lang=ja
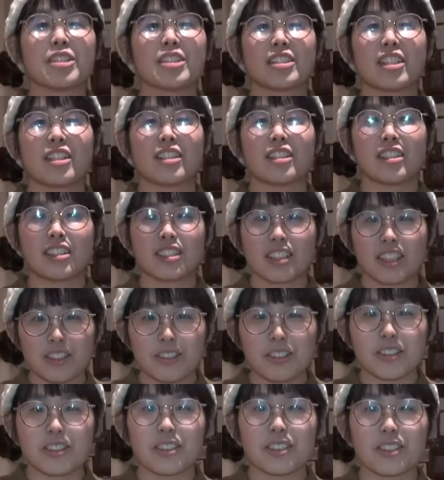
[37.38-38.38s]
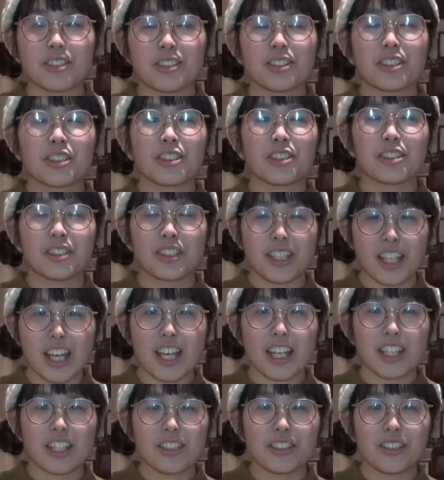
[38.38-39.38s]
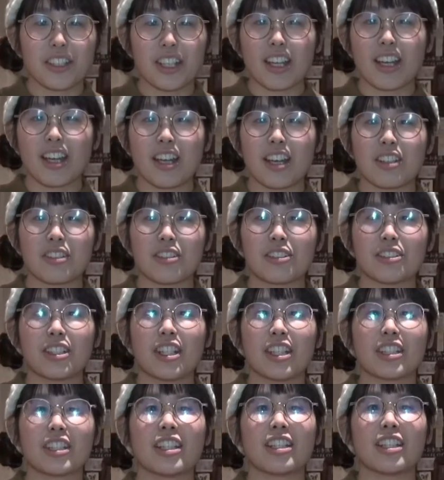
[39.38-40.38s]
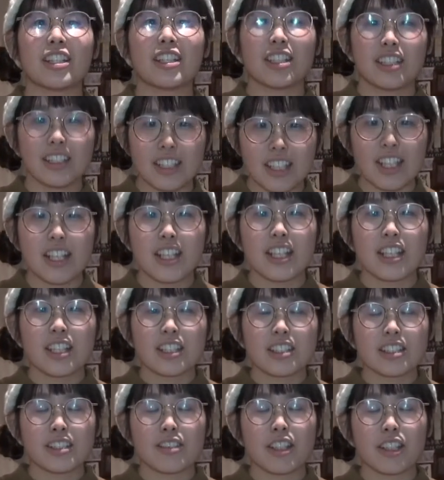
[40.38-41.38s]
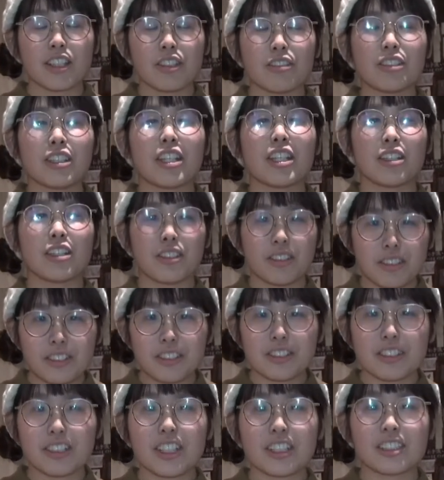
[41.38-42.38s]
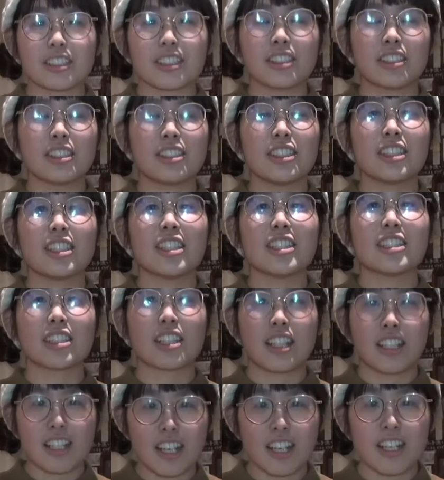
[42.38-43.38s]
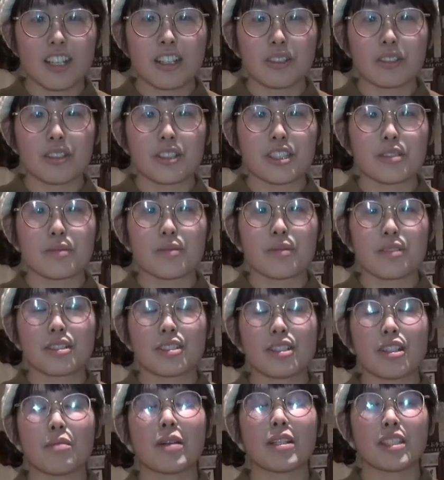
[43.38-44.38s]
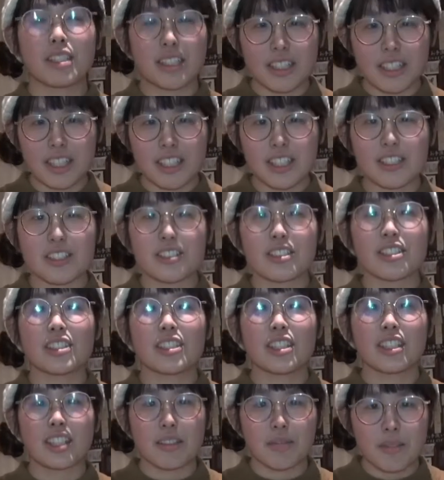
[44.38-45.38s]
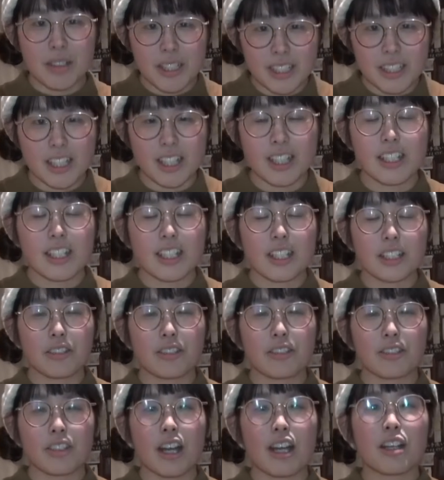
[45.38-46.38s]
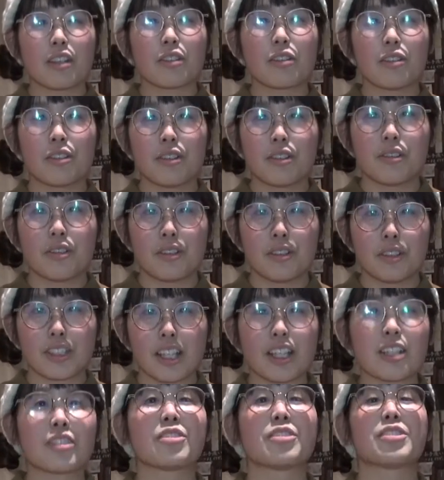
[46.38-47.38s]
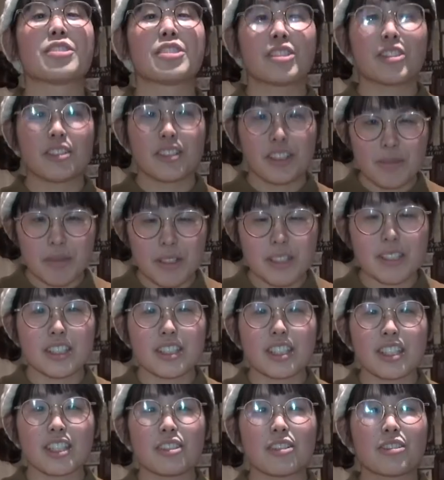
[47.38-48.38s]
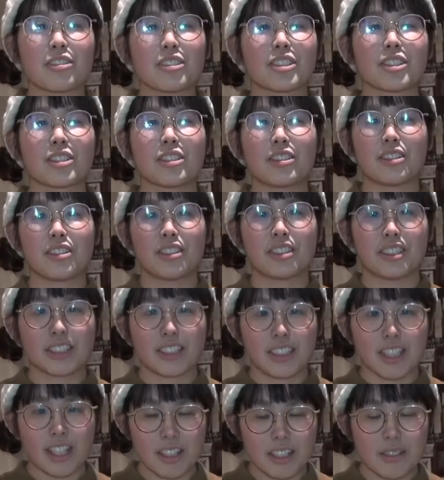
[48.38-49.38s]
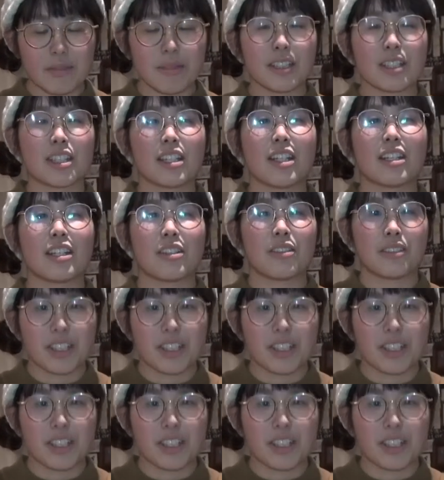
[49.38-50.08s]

市なんですけど、はい、東京で4年半ほど働いて、はい、実は去年の9月1日からの下諏訪町に移住してきました。と観光を担当しております地域おこし協力隊の牧原穂